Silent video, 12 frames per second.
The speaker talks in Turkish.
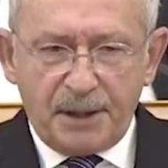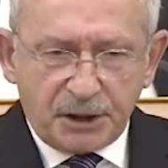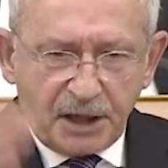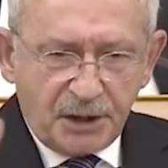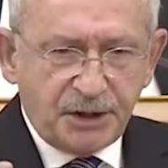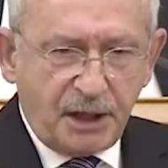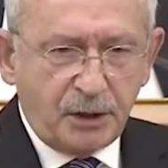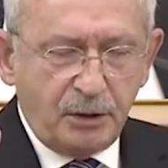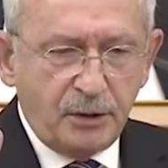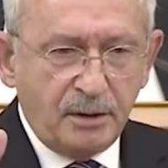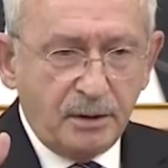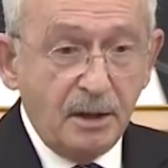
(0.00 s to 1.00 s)
peşkeş
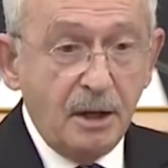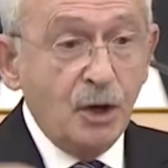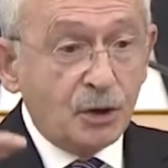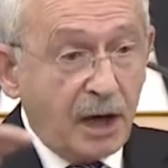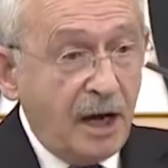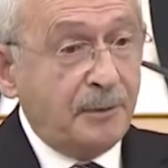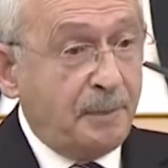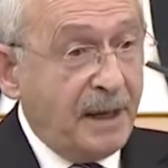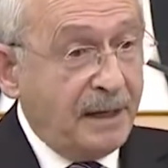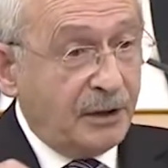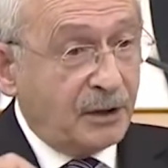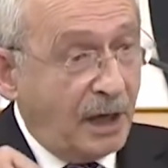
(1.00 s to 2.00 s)
çekiliyor. Tank
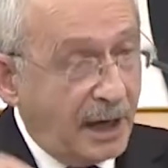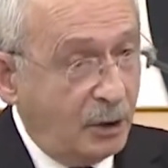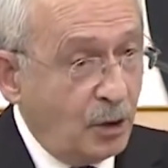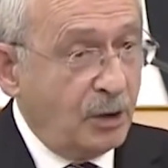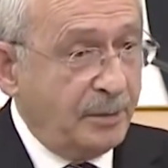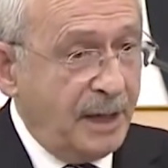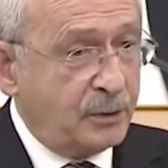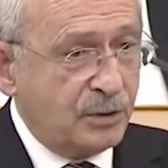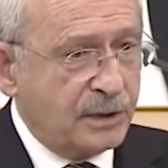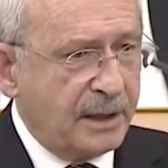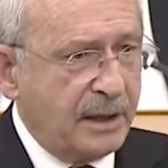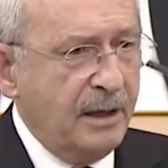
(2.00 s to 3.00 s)
palet dahil olmak
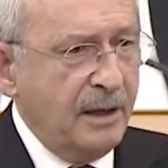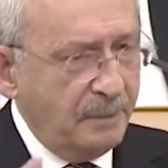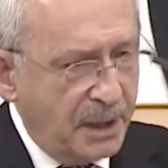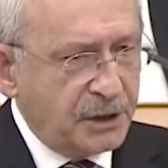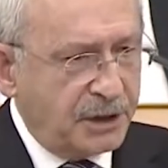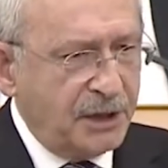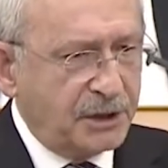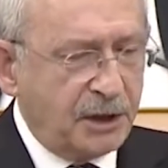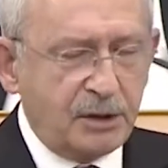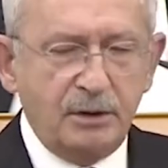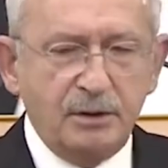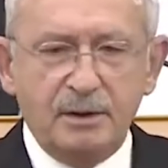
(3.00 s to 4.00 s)
üzere peşkeş
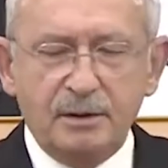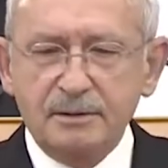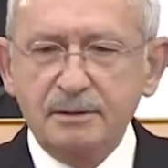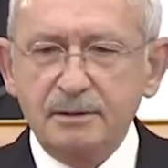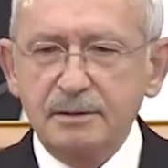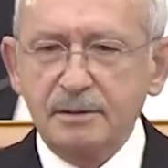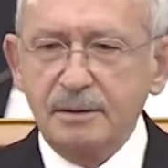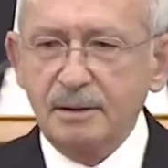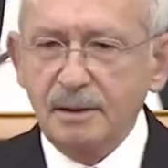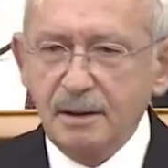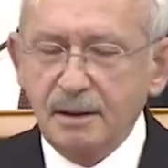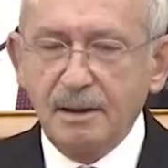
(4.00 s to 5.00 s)
çekiliyor.
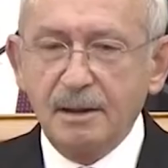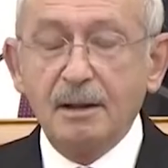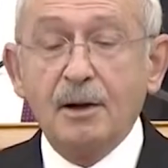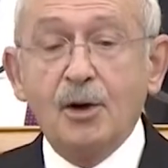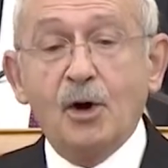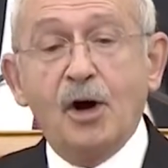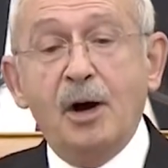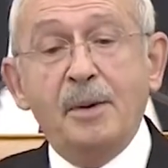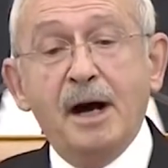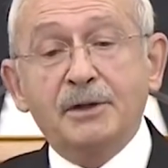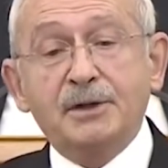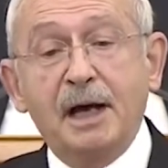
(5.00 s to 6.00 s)

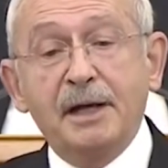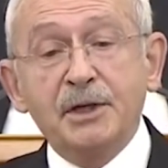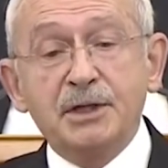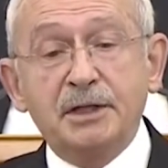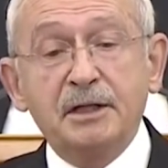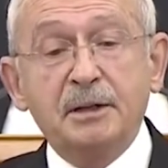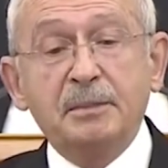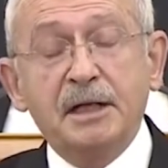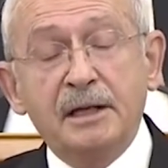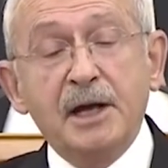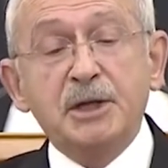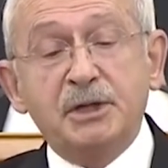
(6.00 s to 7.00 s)
Ama kendisini
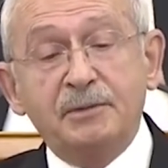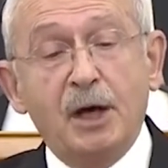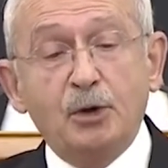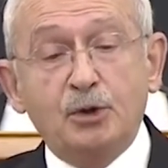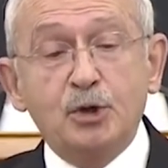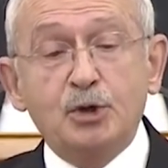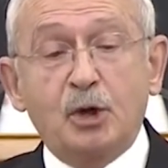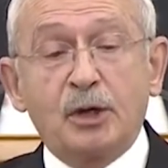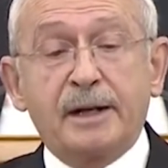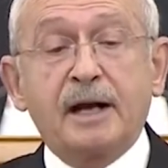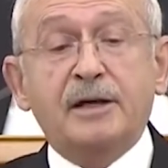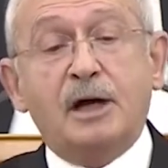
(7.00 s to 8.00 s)
milliyetçi ve ülkücü
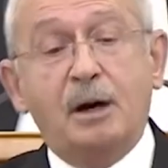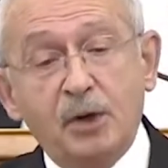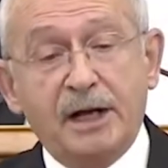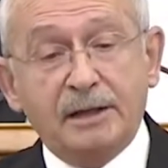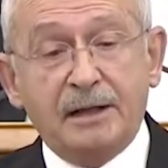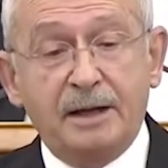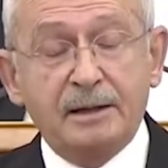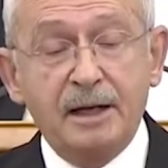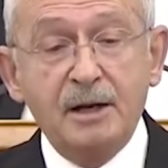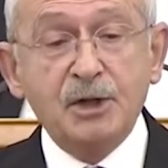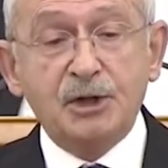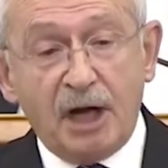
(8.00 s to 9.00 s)
olarak kabul eden
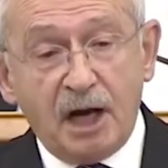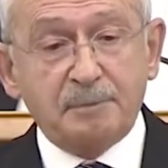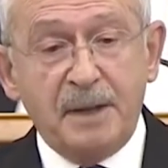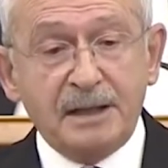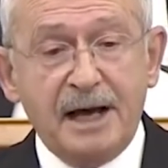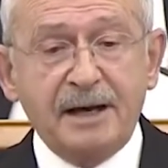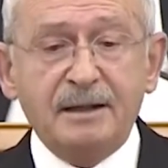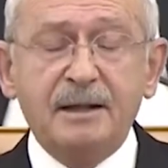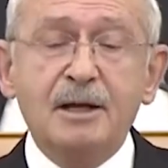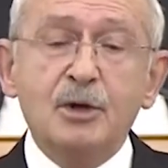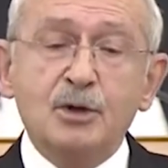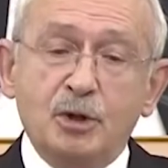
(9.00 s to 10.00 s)
çakmalar
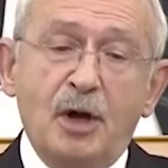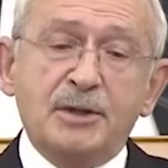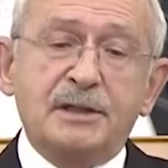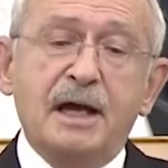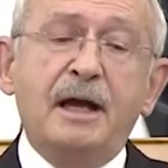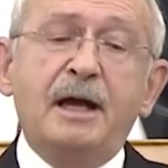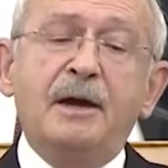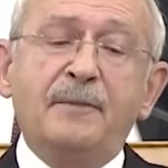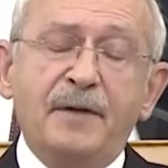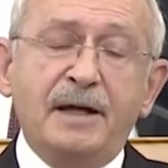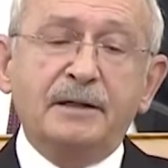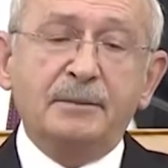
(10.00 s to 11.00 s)
sözde
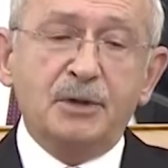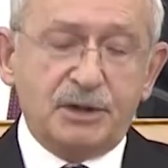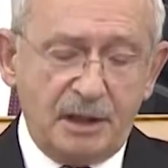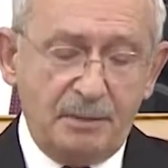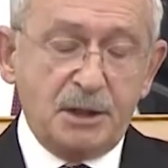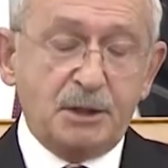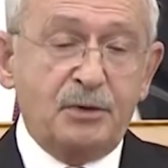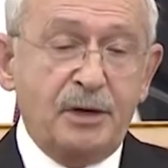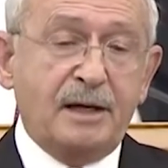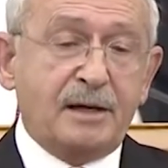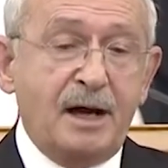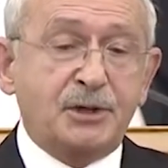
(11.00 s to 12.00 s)
efendim işte biz
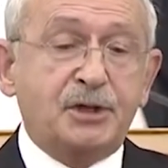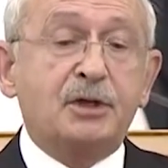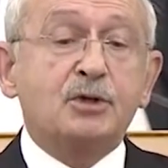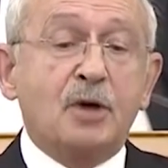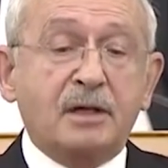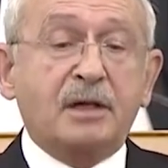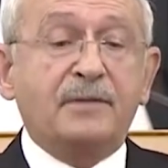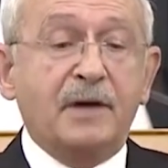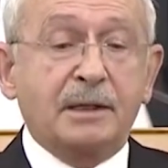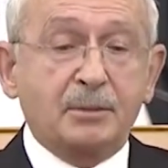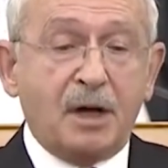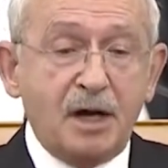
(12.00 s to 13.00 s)
buna karşıyız. Yok
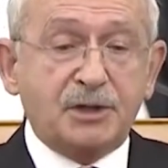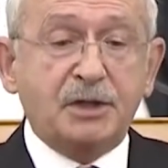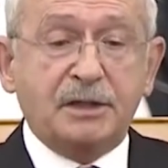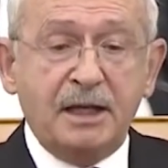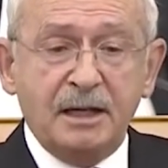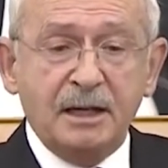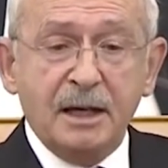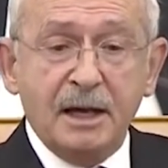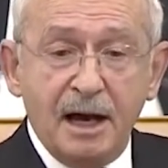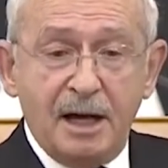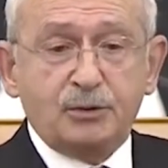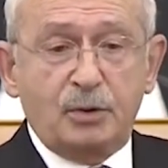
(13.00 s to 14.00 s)
efendim karşı değil
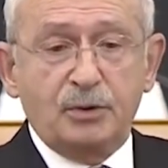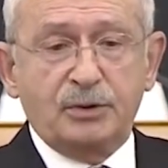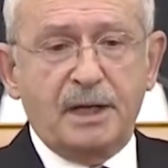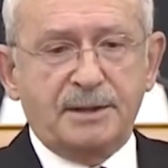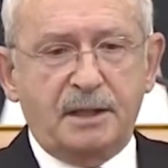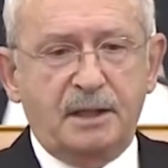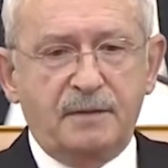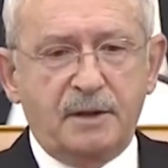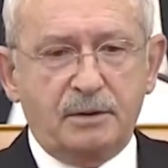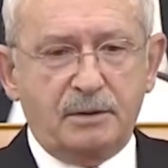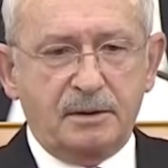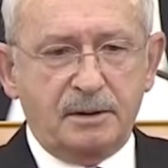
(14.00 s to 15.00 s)
her türlü desteği
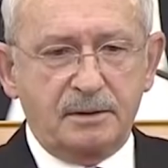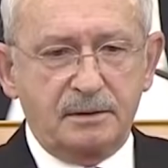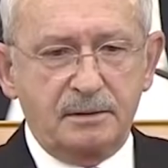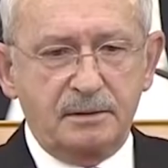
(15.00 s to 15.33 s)
veriyorlar.